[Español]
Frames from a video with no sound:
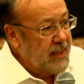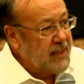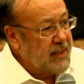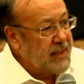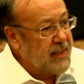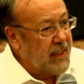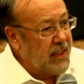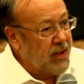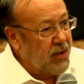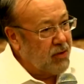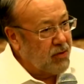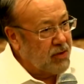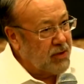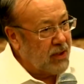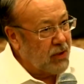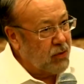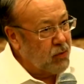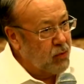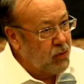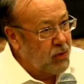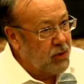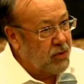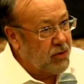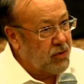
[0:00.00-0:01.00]
Si a los
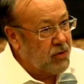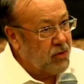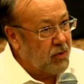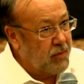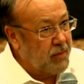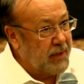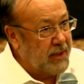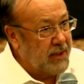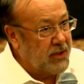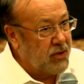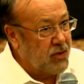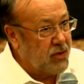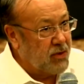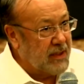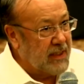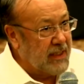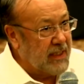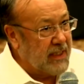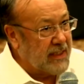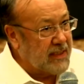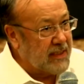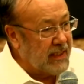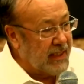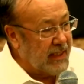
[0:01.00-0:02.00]
adultos obesos
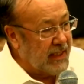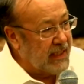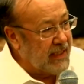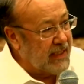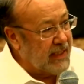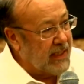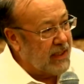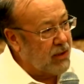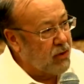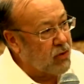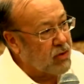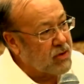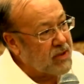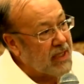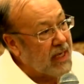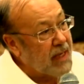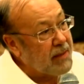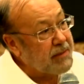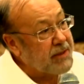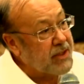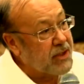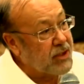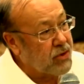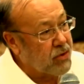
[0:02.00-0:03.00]
les agrega los
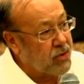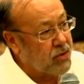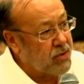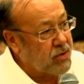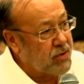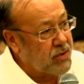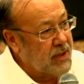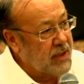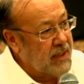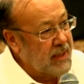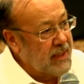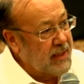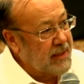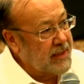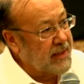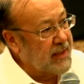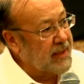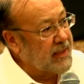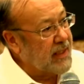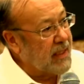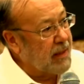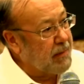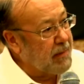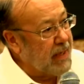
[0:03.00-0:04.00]
hábitos
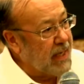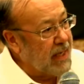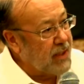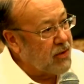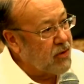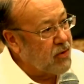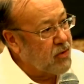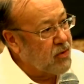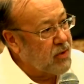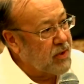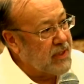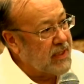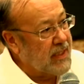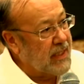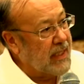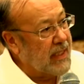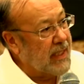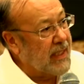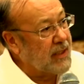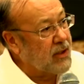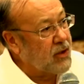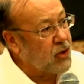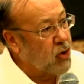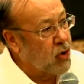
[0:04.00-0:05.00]
de tabaco y
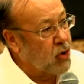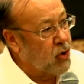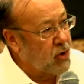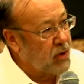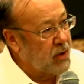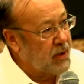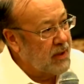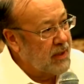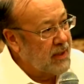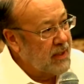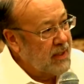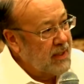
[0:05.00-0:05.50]
el alcohol,